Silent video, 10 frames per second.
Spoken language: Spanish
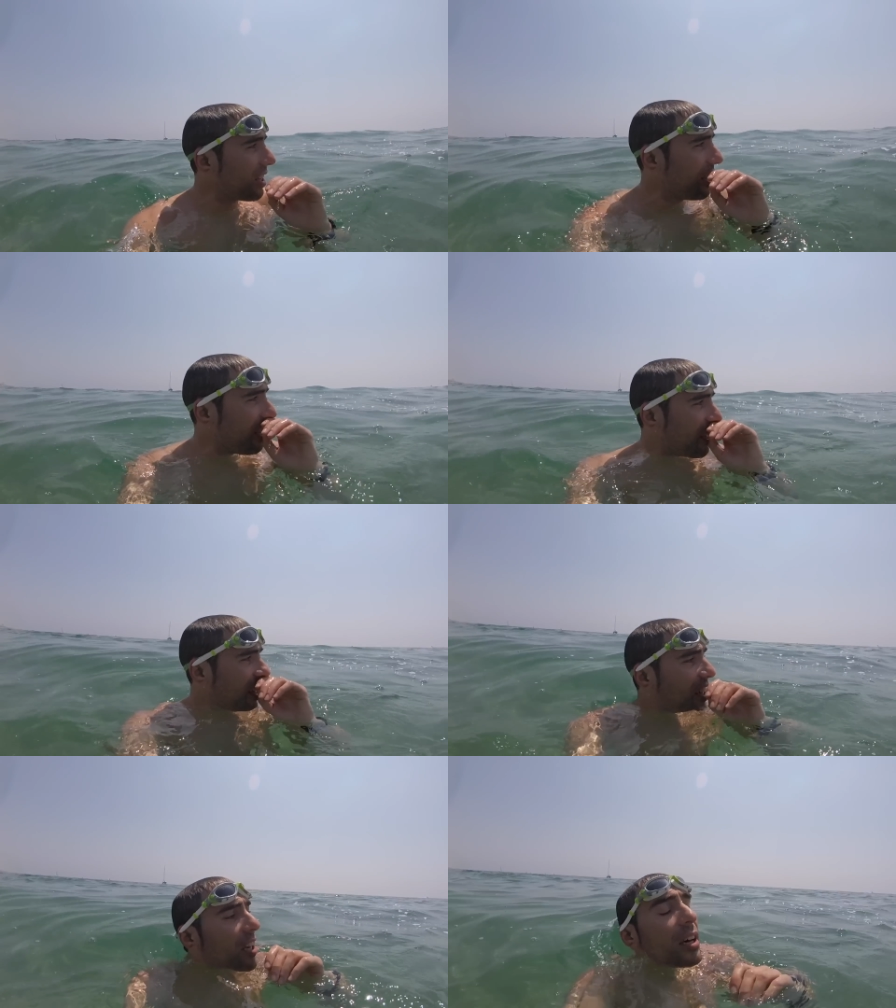
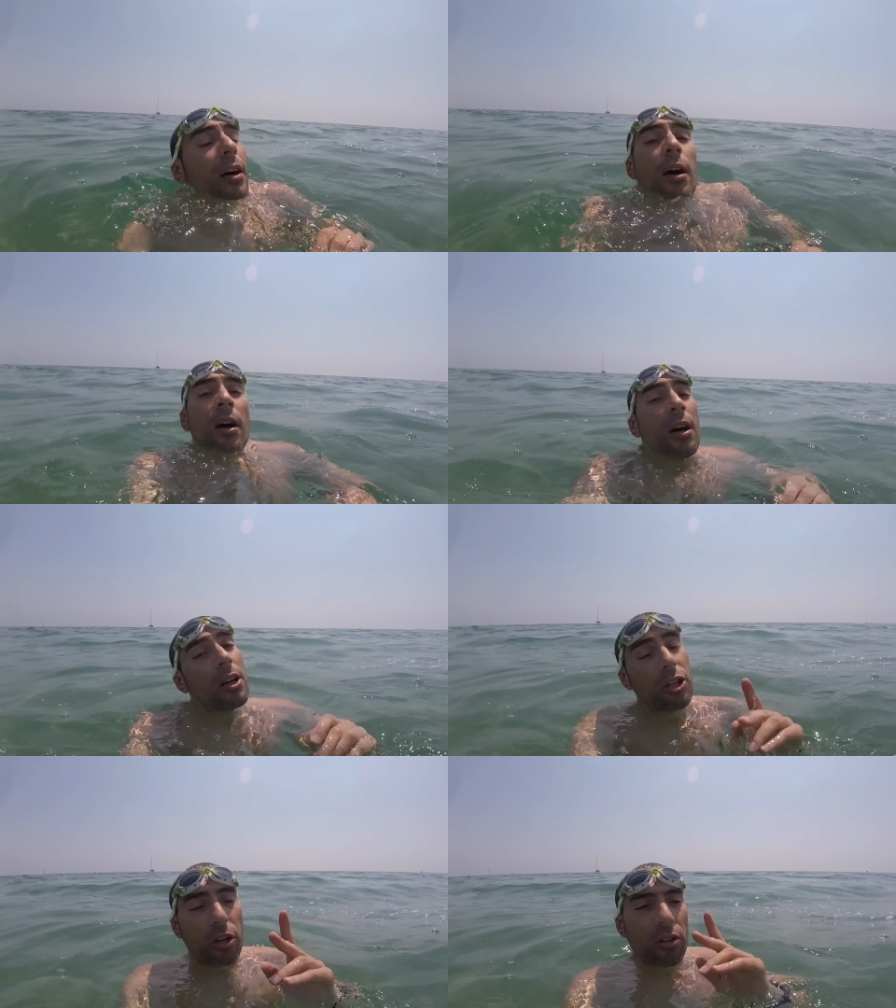Y
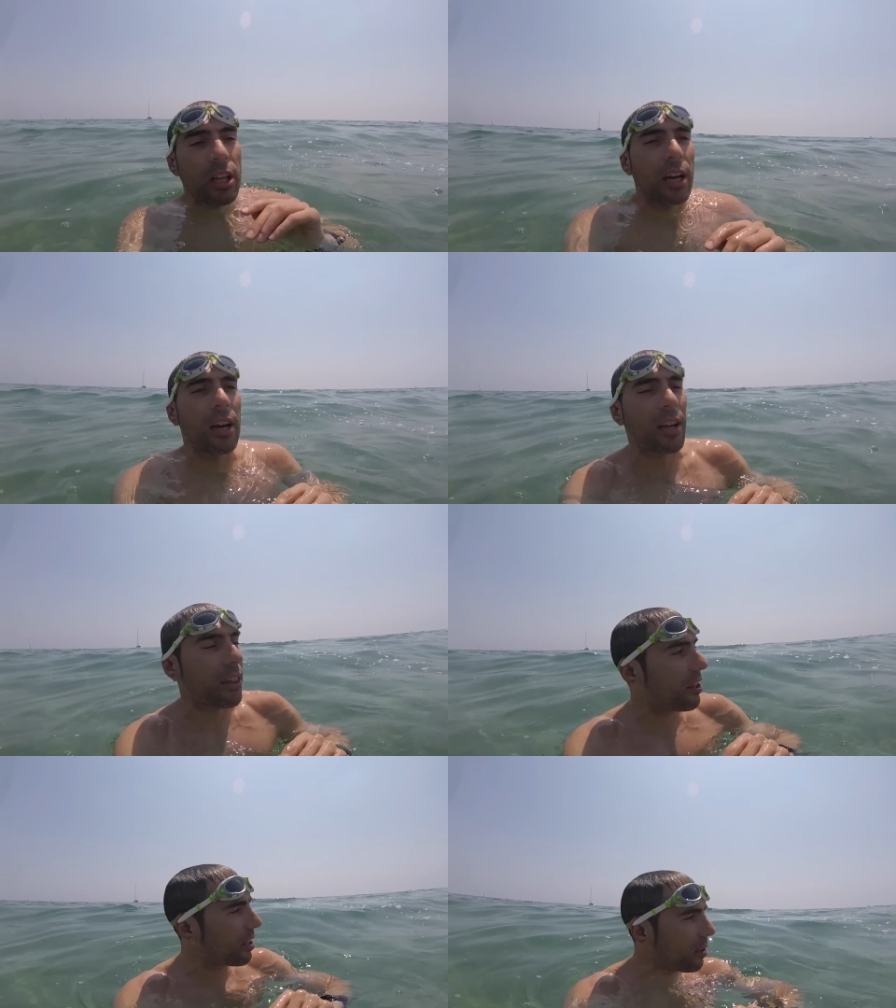se nota que
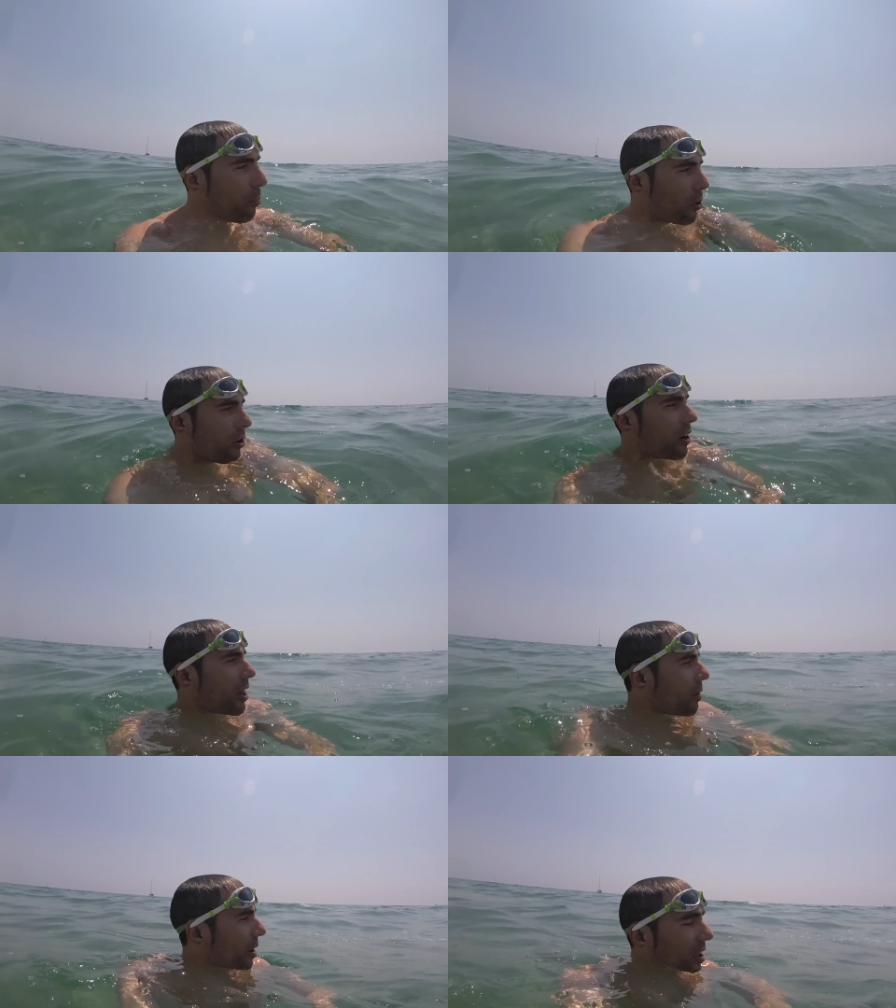hacía tiempo que no
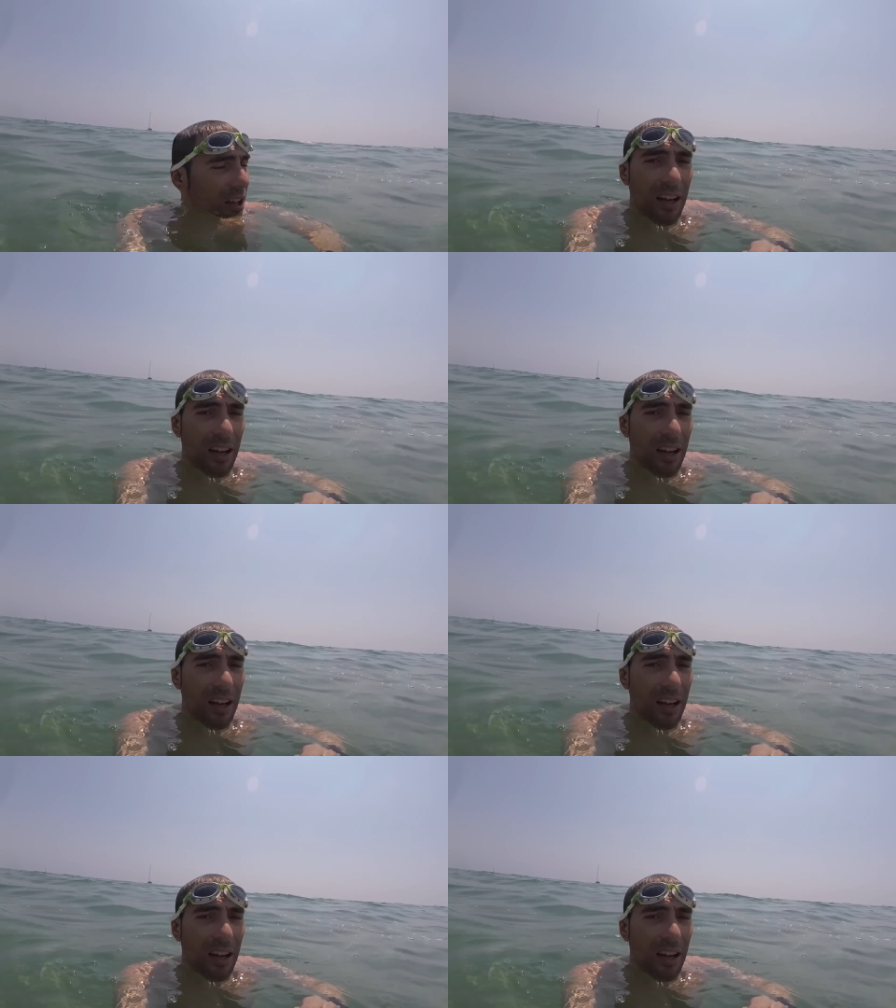nadaba, ¿eh?